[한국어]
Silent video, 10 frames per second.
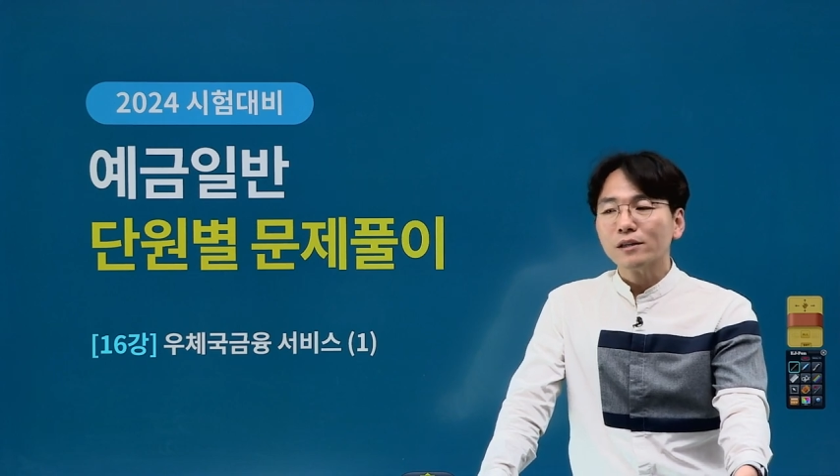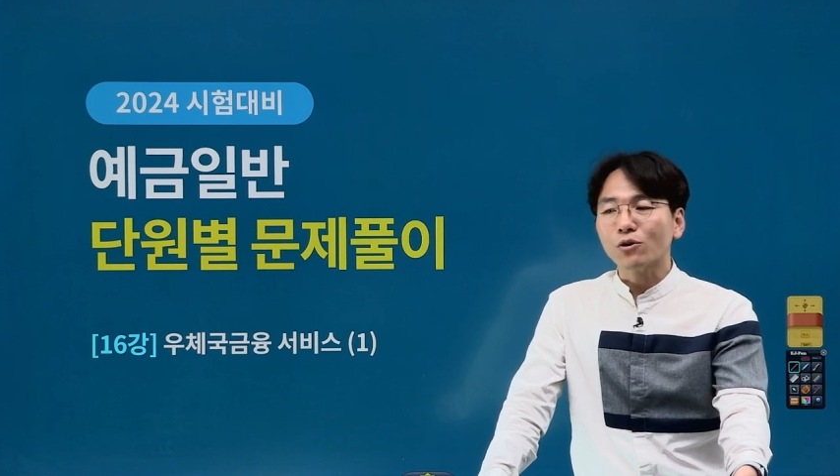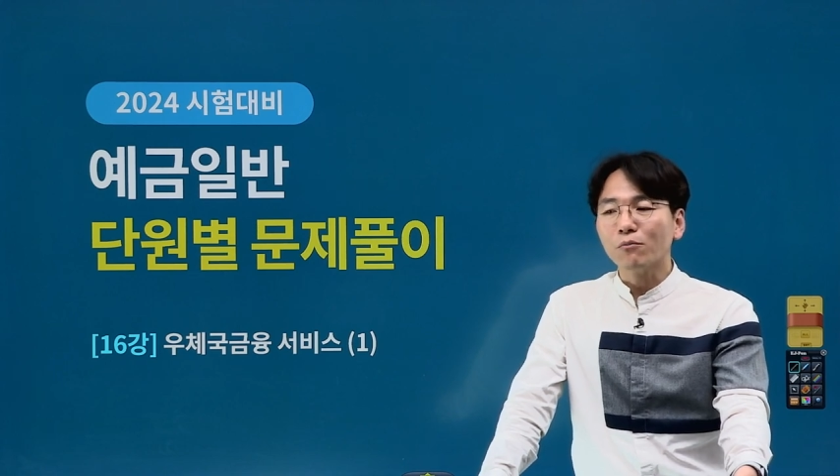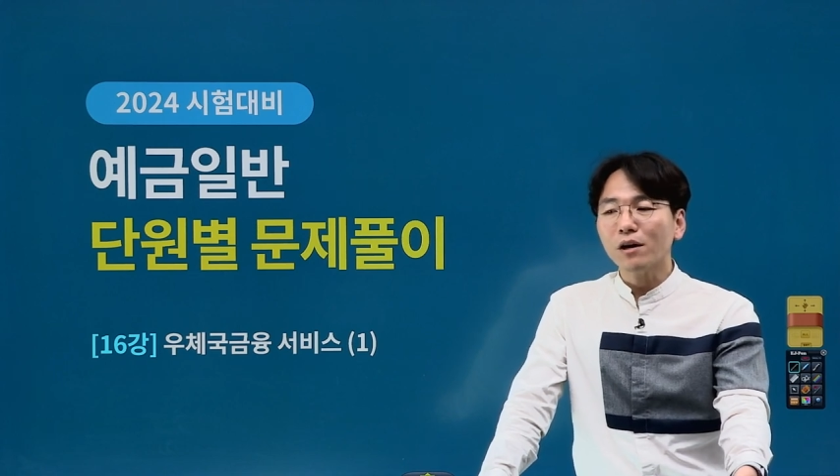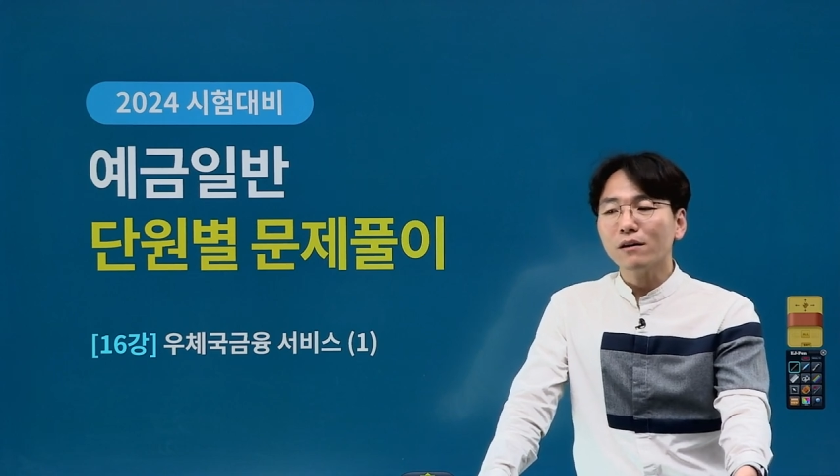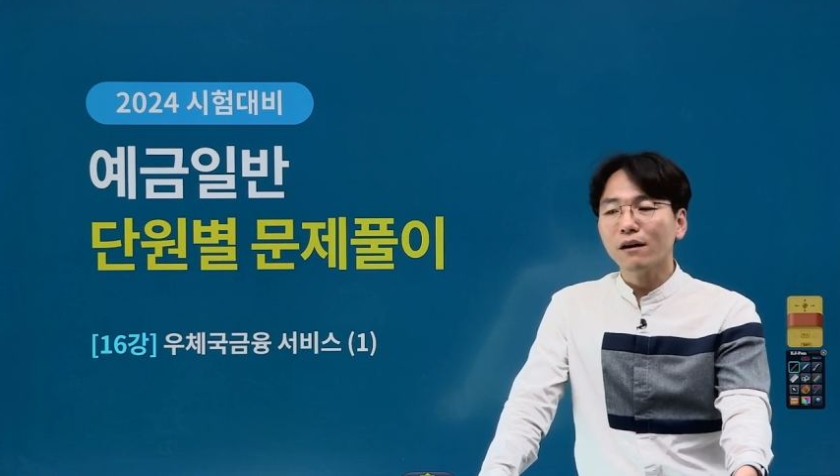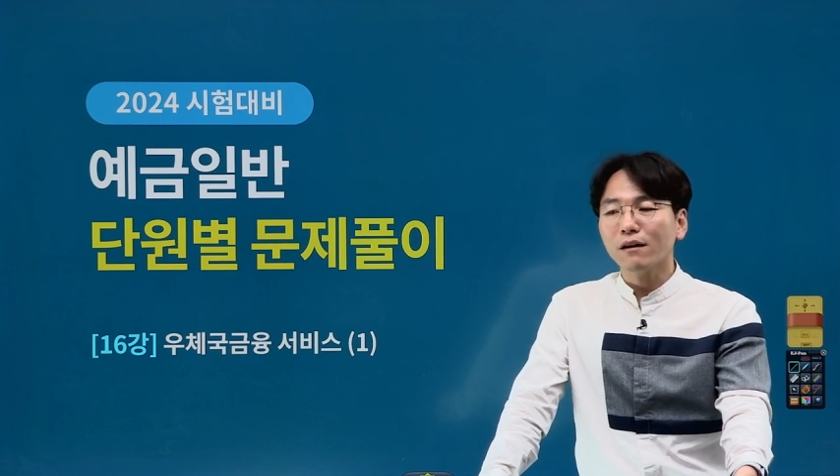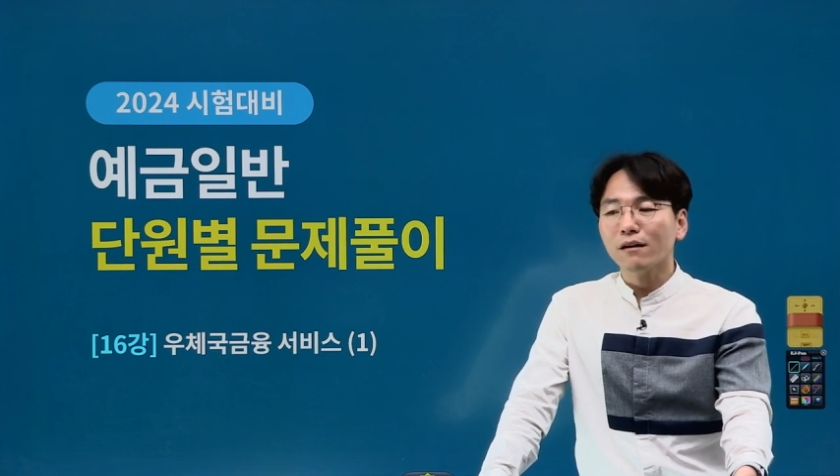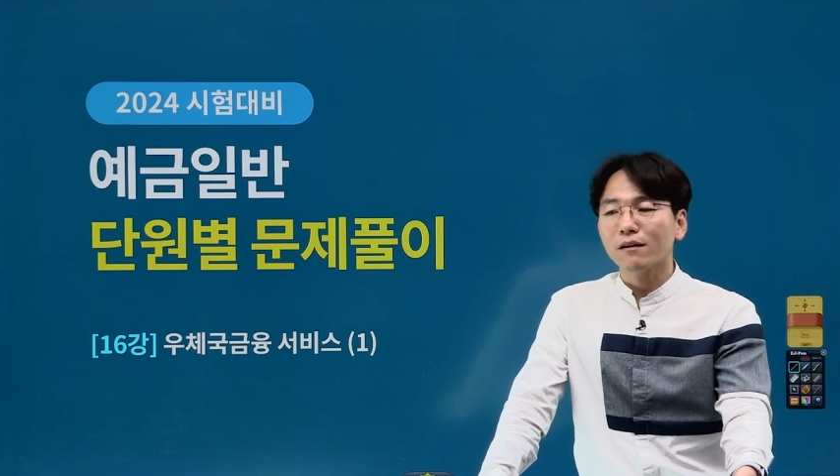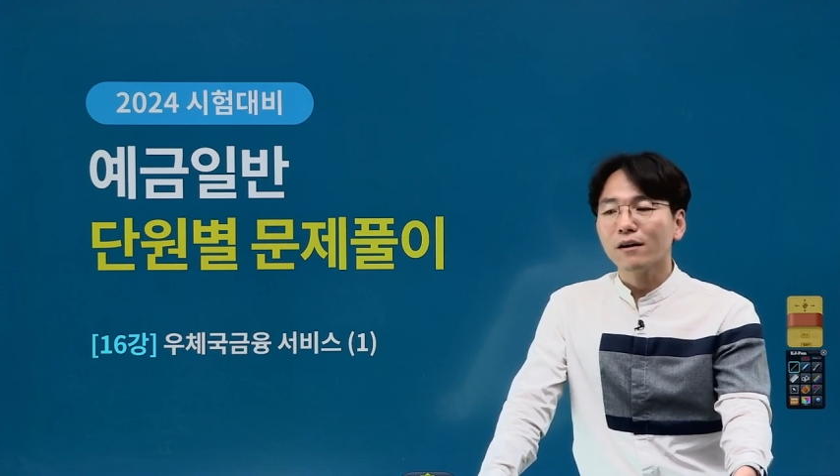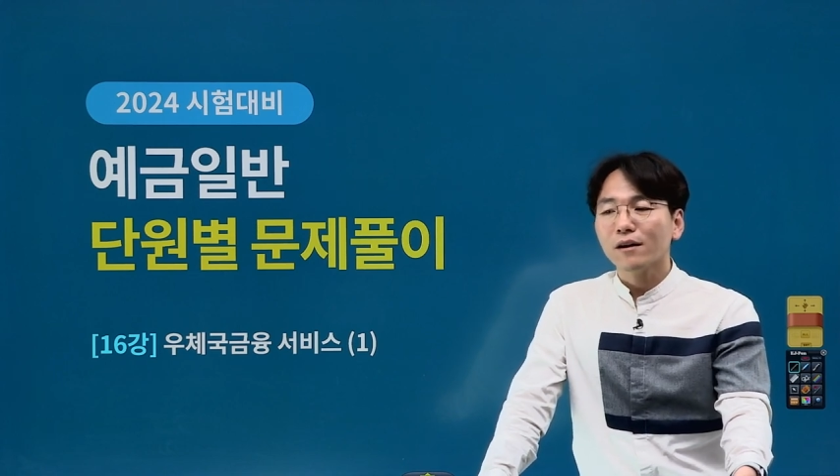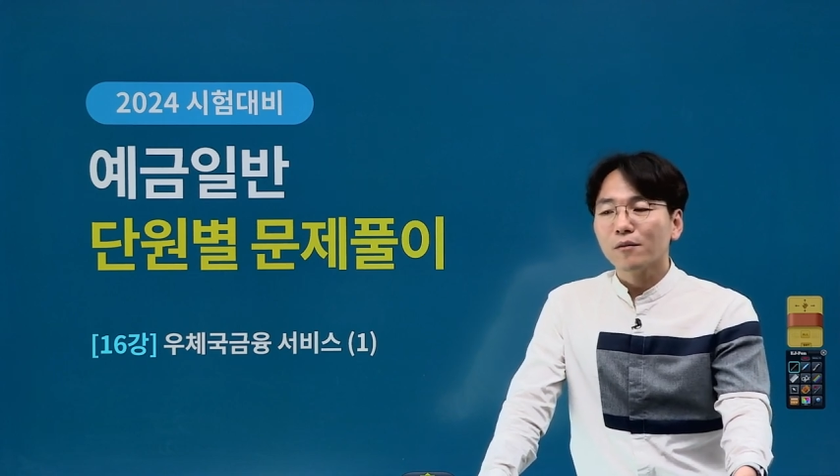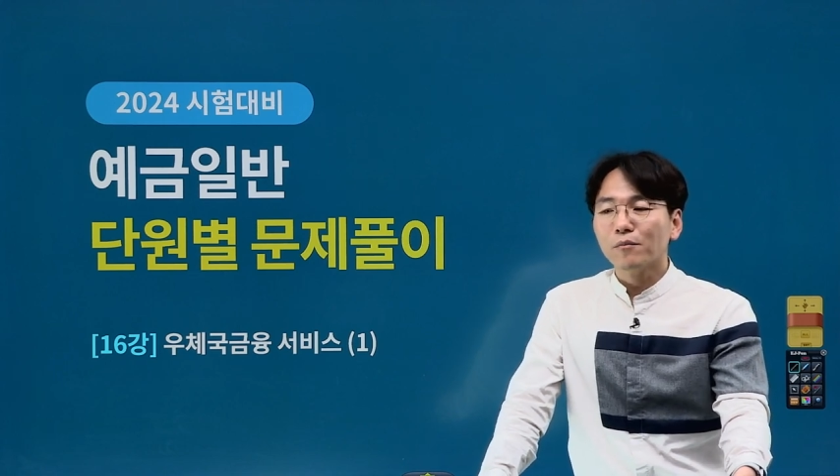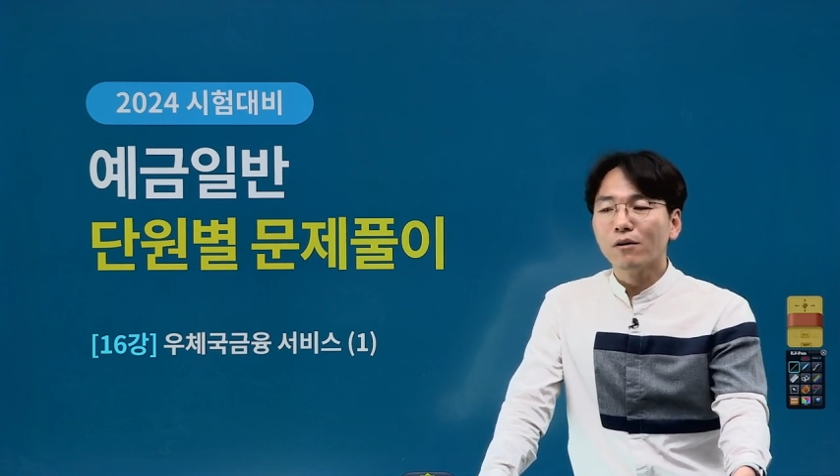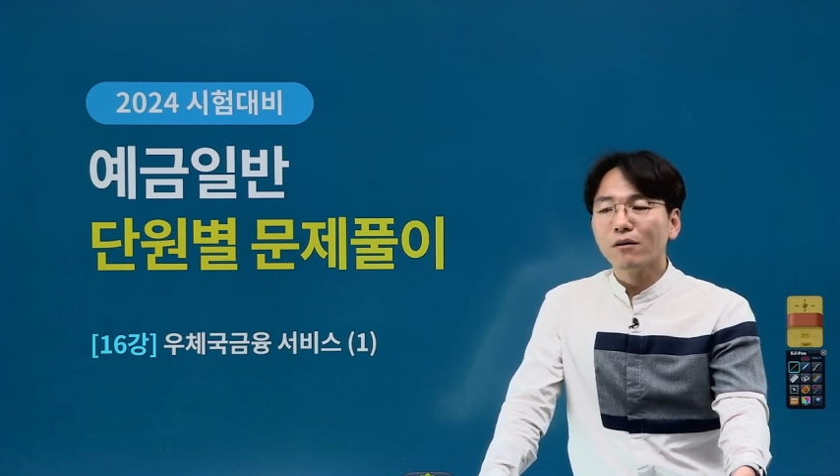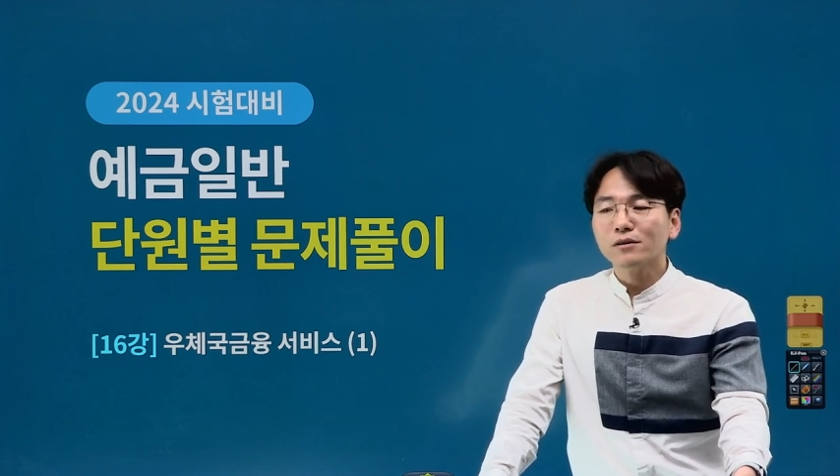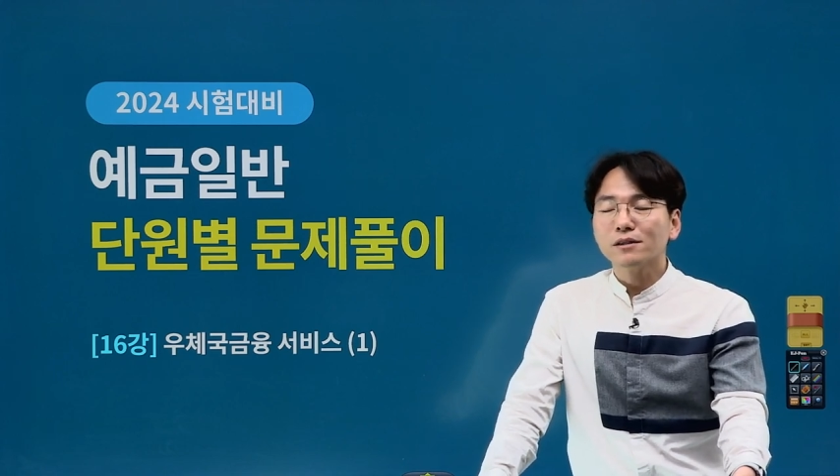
정말 이게 뭐